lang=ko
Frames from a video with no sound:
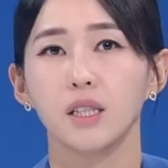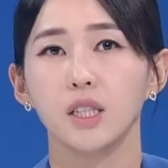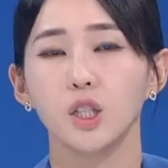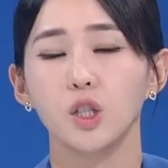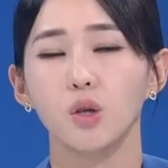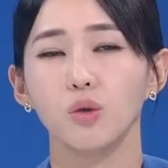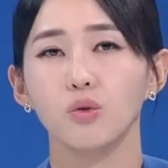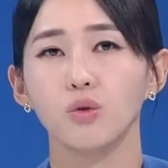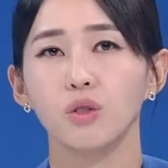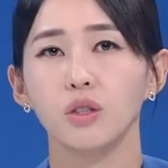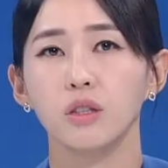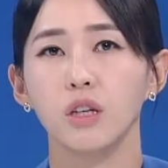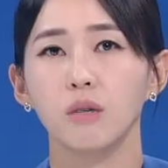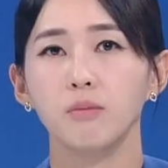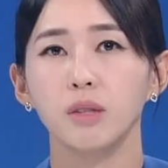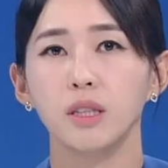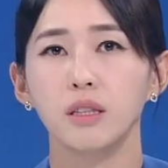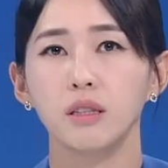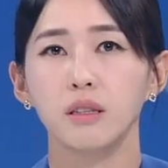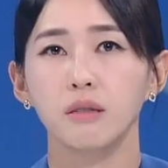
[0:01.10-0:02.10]

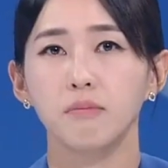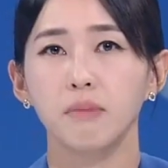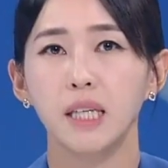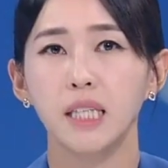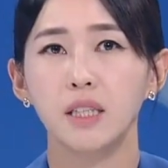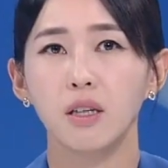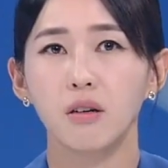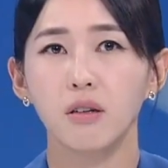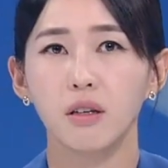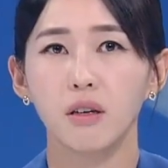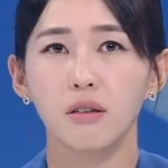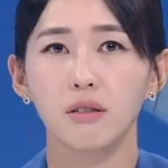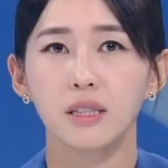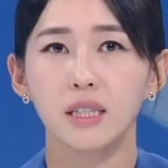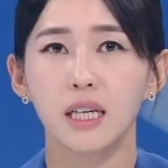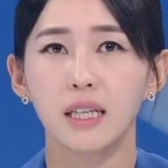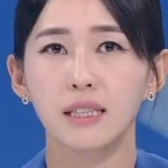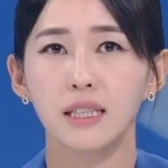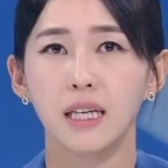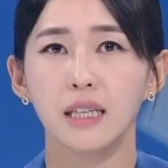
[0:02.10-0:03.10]
청주지검은
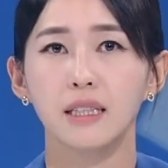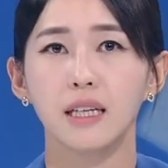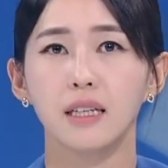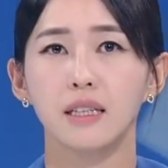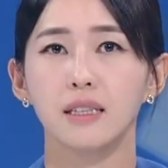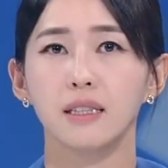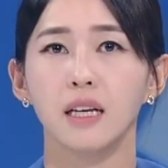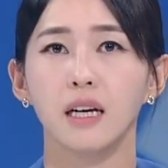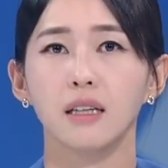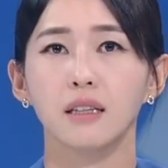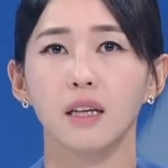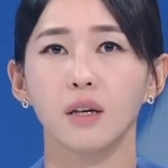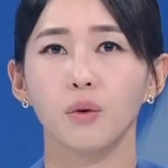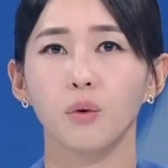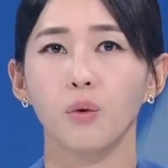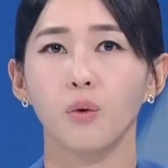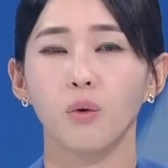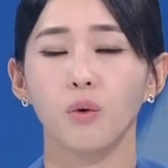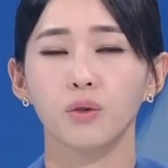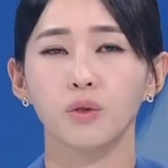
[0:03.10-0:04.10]
미성년자 제자를
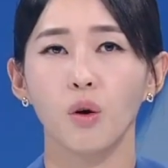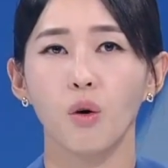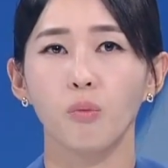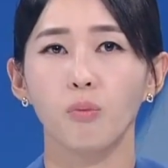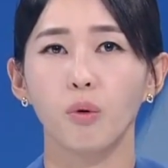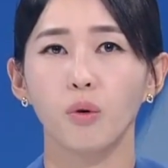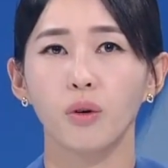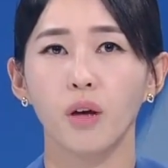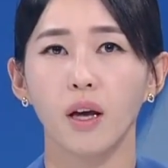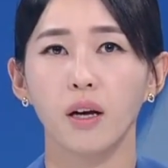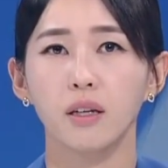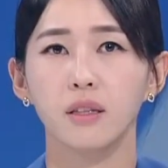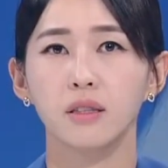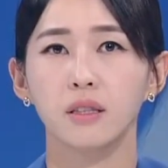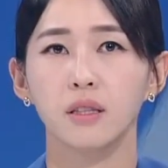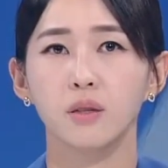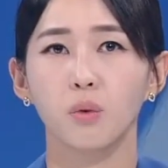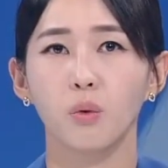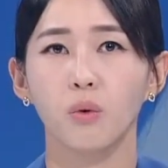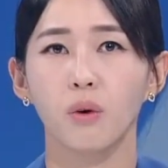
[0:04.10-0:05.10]
상대로 성폭행을
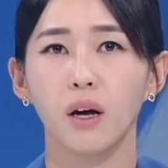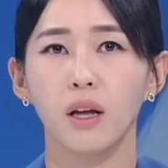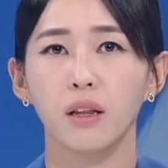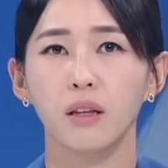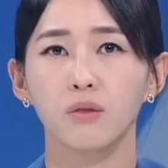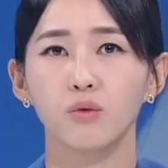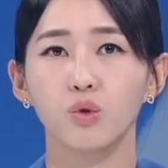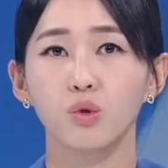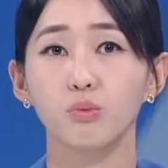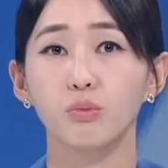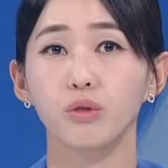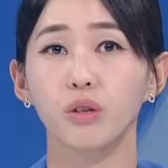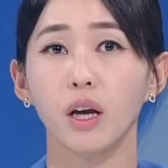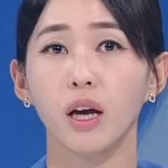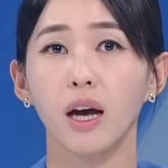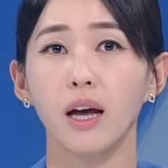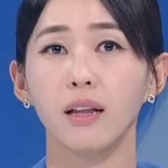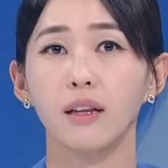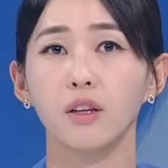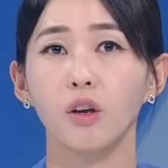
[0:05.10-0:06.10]
시도한
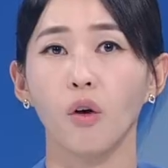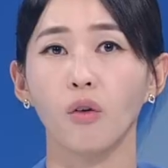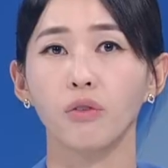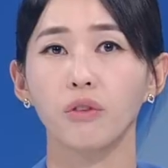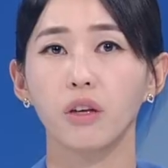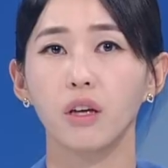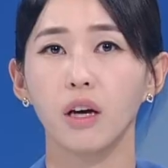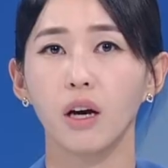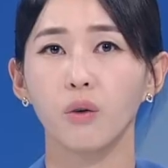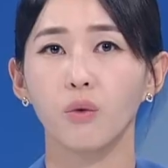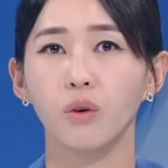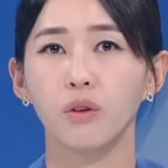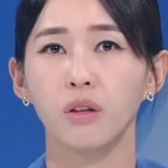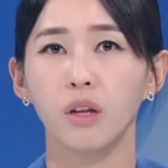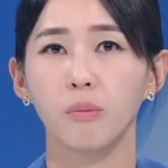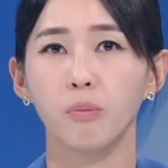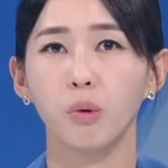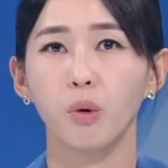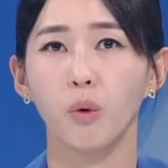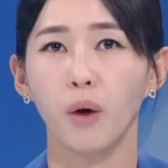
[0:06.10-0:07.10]
충북의 한
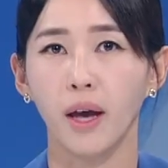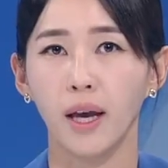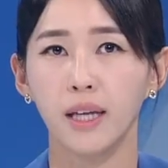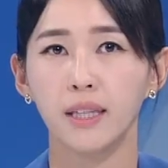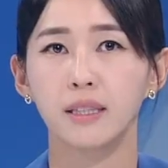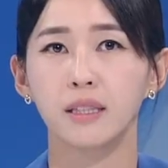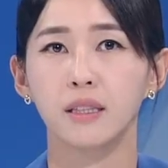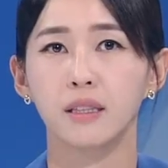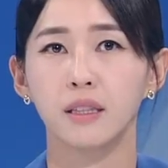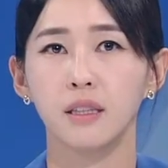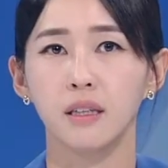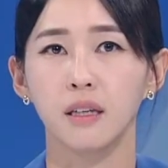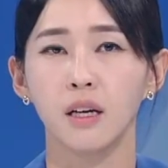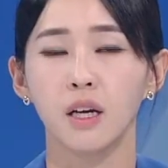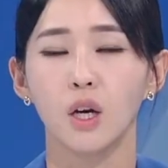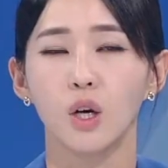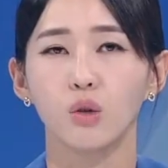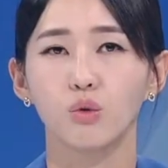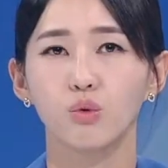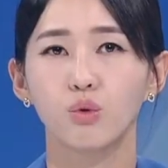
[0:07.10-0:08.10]
연기학원 대표 A씨를
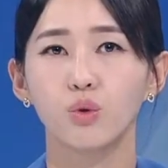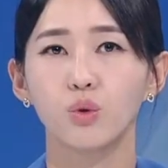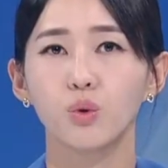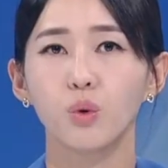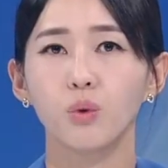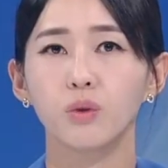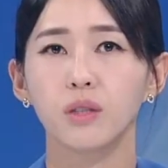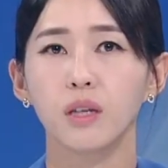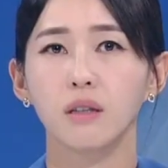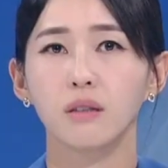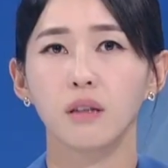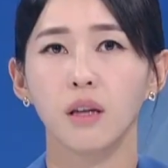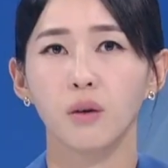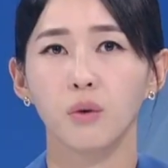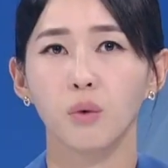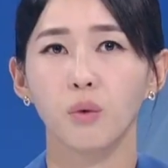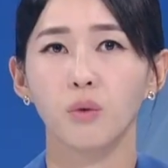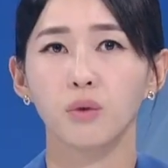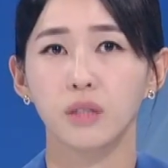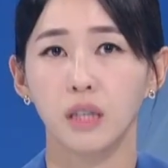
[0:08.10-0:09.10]
구속
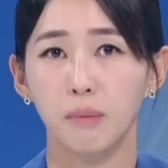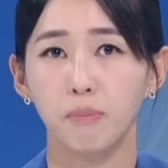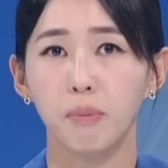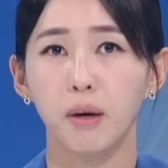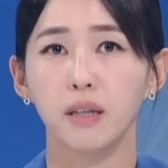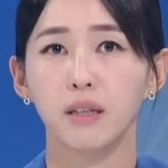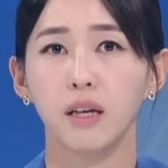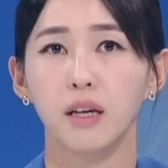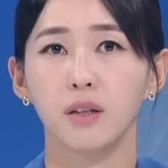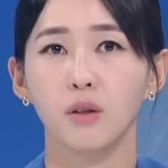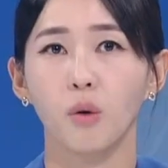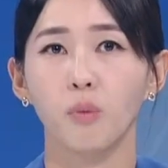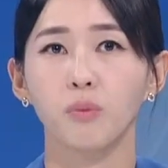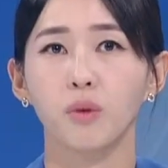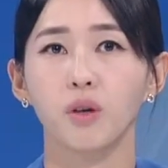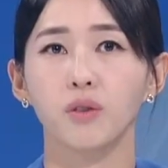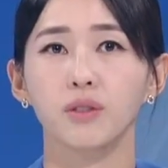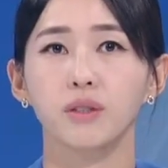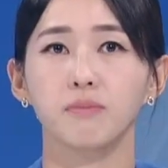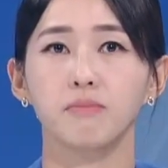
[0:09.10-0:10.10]
상태로 재판에
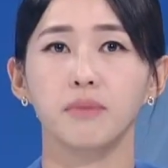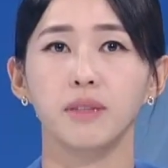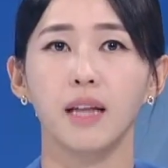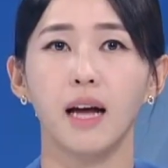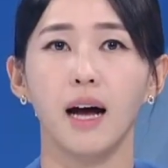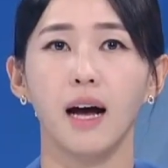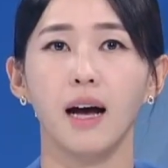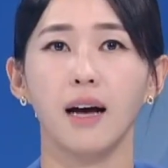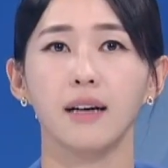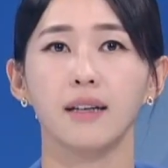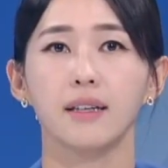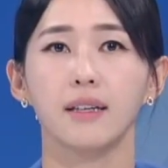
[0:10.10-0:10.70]
넘겼습니다.